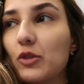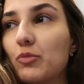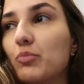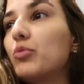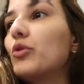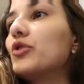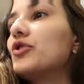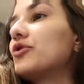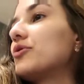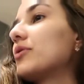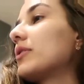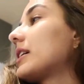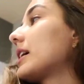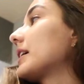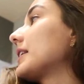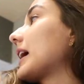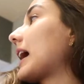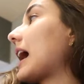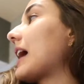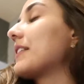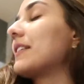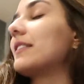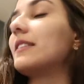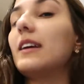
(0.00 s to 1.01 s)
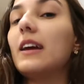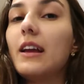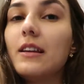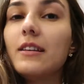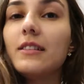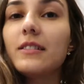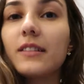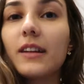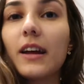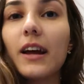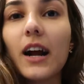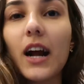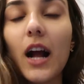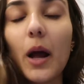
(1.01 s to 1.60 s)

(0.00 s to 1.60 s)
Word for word: Tipo, hoje eu tô na casa deles, né?